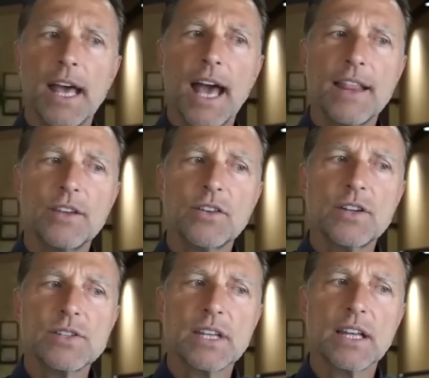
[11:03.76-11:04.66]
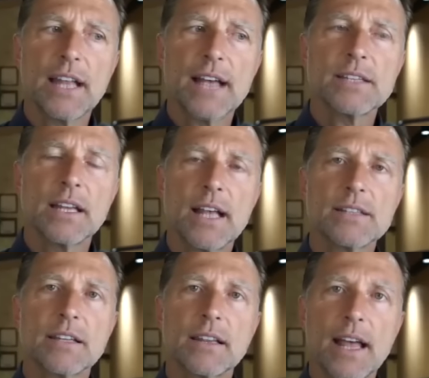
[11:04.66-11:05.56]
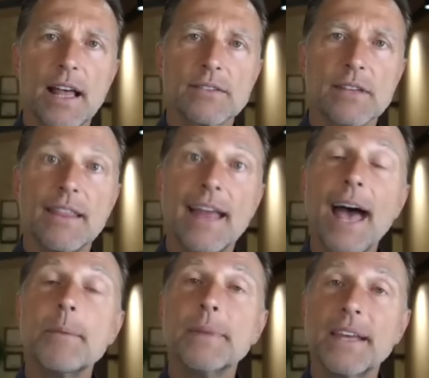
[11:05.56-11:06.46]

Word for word: потом их будет становиться меньше и меньше.